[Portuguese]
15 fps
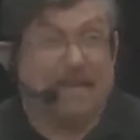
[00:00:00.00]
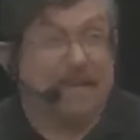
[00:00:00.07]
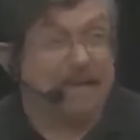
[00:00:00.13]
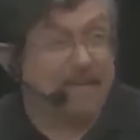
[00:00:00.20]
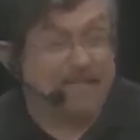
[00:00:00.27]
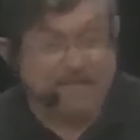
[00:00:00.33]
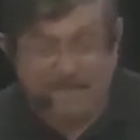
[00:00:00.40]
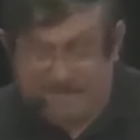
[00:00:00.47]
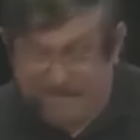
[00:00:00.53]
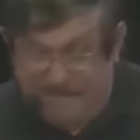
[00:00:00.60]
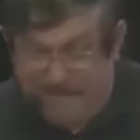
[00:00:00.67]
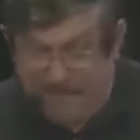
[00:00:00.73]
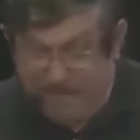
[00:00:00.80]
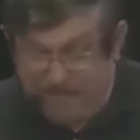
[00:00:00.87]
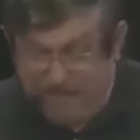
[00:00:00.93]
é
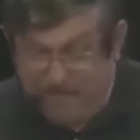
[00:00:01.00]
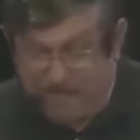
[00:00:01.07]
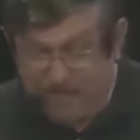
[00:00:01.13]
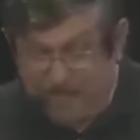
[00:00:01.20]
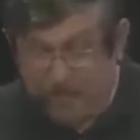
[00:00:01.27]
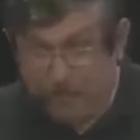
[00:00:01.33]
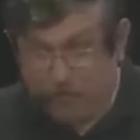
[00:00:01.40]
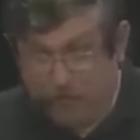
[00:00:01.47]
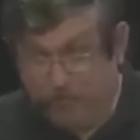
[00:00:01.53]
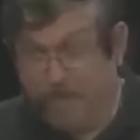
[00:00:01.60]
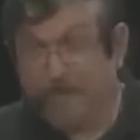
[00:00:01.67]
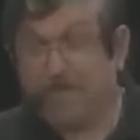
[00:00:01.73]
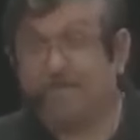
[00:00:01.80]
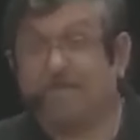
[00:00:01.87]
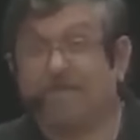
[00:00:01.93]
necessário a gente
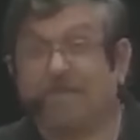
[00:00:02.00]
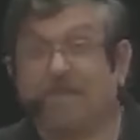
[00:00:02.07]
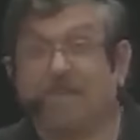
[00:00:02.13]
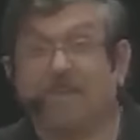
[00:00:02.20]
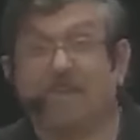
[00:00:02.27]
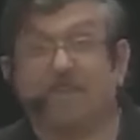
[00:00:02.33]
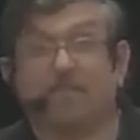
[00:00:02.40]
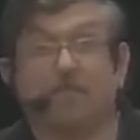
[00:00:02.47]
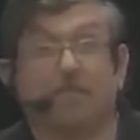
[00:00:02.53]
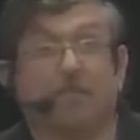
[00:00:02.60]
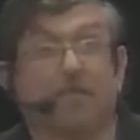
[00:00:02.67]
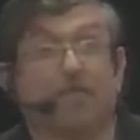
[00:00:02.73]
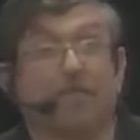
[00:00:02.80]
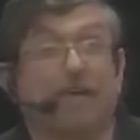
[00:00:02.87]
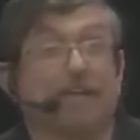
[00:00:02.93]
descobrir que esse
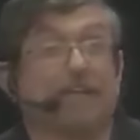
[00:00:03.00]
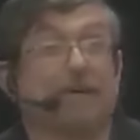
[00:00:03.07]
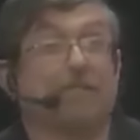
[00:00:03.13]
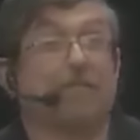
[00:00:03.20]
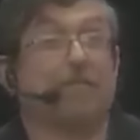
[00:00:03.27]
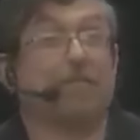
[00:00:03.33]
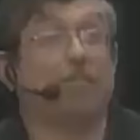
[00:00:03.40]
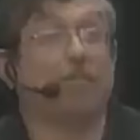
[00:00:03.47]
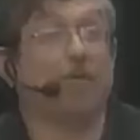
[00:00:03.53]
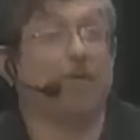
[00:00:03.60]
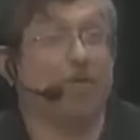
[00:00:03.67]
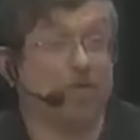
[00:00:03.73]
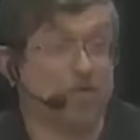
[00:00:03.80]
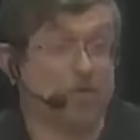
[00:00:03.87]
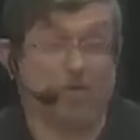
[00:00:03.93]
profeta
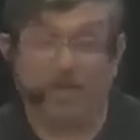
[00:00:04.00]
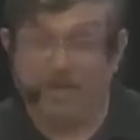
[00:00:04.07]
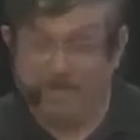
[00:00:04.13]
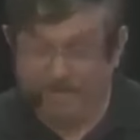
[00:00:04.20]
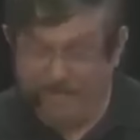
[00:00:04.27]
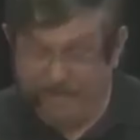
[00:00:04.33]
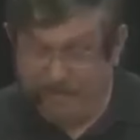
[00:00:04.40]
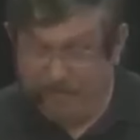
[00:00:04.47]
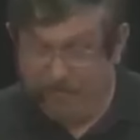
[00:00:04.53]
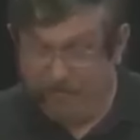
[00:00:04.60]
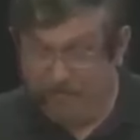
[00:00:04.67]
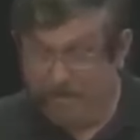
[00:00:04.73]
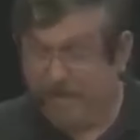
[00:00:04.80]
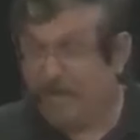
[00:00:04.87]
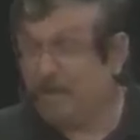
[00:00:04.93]
pouco conhecido,
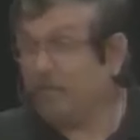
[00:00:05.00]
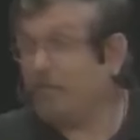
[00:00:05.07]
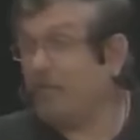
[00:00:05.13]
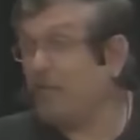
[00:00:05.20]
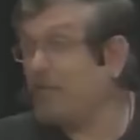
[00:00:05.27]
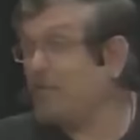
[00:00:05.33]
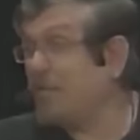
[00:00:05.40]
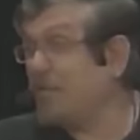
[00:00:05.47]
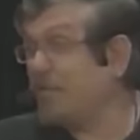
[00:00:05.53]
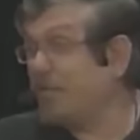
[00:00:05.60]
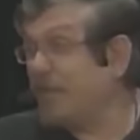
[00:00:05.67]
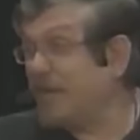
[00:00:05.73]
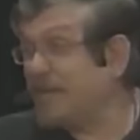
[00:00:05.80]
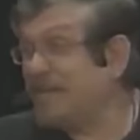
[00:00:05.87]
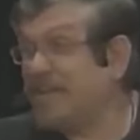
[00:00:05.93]
ele foi
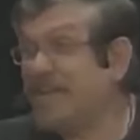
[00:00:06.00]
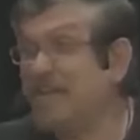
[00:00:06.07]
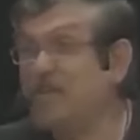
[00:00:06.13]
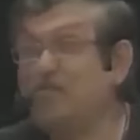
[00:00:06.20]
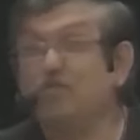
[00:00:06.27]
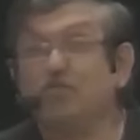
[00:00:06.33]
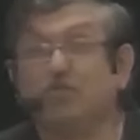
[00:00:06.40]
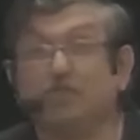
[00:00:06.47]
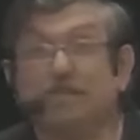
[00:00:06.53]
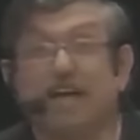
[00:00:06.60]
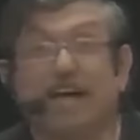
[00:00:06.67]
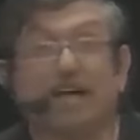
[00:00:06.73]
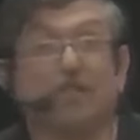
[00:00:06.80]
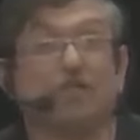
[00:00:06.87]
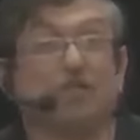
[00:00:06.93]
profeta em
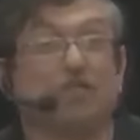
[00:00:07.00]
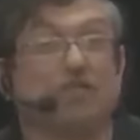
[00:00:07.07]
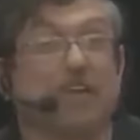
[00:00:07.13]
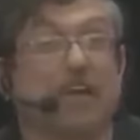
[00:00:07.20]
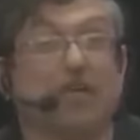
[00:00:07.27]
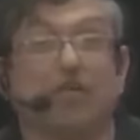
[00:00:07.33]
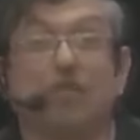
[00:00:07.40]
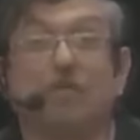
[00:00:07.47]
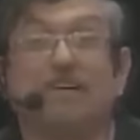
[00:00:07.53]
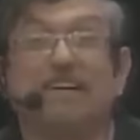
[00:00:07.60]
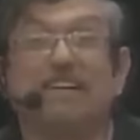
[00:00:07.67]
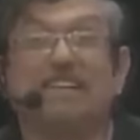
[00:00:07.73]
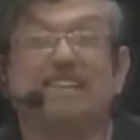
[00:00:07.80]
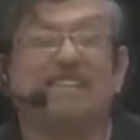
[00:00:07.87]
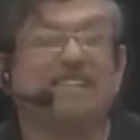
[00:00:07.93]
Judá no século
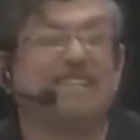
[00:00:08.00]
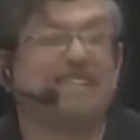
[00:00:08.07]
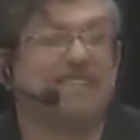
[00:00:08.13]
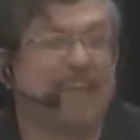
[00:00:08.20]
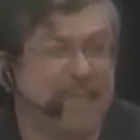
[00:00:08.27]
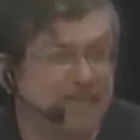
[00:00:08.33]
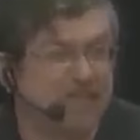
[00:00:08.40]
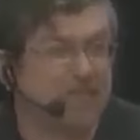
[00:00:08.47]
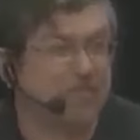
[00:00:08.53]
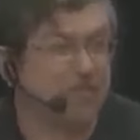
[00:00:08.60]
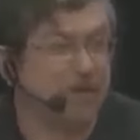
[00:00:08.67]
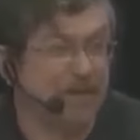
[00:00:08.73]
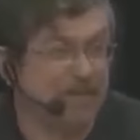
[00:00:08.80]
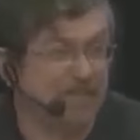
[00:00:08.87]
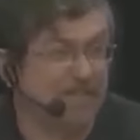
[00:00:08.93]
7
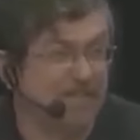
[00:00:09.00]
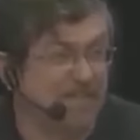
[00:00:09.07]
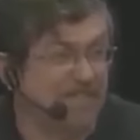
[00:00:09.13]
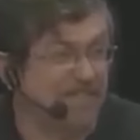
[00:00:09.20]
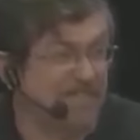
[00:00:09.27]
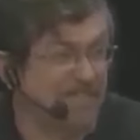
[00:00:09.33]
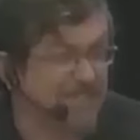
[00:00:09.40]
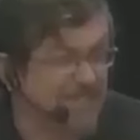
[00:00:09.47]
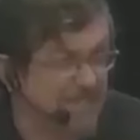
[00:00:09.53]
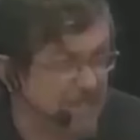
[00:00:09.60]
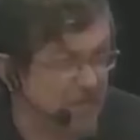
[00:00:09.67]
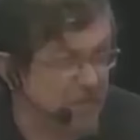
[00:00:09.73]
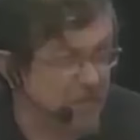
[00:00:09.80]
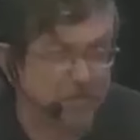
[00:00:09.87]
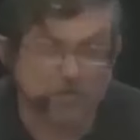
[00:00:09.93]
antes de
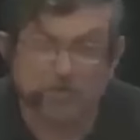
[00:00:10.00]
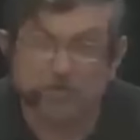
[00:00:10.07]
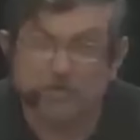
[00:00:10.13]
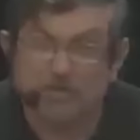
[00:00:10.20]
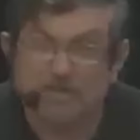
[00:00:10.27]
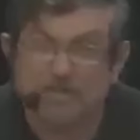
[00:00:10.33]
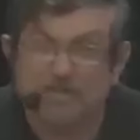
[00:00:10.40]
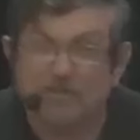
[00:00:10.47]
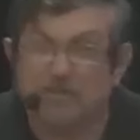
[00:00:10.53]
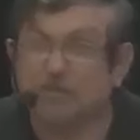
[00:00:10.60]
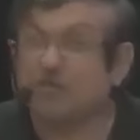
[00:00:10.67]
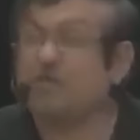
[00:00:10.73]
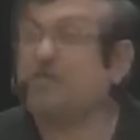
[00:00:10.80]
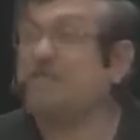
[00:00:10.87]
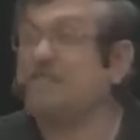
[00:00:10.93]
Cristo. No
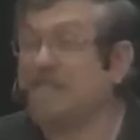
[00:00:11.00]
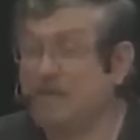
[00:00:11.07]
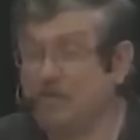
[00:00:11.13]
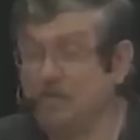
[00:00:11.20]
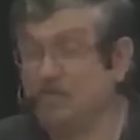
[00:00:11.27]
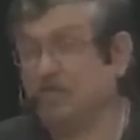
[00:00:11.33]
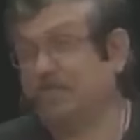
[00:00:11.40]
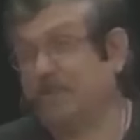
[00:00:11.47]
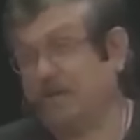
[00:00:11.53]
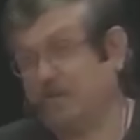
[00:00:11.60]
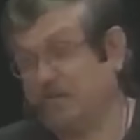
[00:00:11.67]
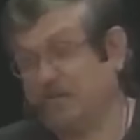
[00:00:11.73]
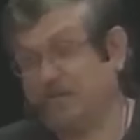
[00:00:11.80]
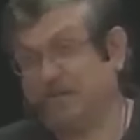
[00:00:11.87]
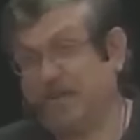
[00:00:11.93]
final do
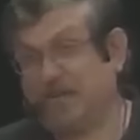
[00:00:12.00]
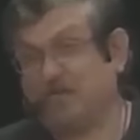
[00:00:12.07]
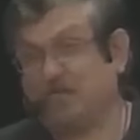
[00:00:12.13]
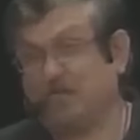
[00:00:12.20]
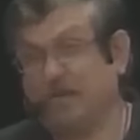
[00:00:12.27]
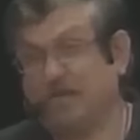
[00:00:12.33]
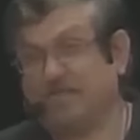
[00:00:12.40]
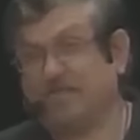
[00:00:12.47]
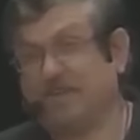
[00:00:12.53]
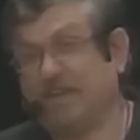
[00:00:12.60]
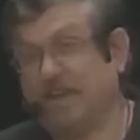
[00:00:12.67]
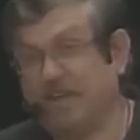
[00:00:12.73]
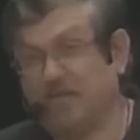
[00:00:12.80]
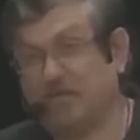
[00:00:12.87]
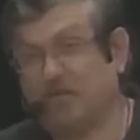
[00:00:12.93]
século 7 antes de
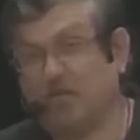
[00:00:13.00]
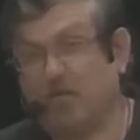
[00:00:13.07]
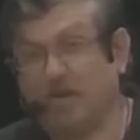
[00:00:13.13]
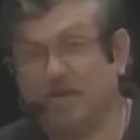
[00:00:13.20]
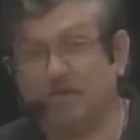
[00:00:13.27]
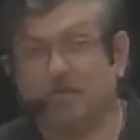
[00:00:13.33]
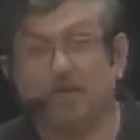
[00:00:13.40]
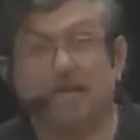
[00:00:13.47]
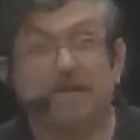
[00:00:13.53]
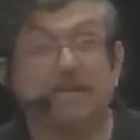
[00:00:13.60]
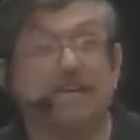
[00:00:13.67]
Cristo, quando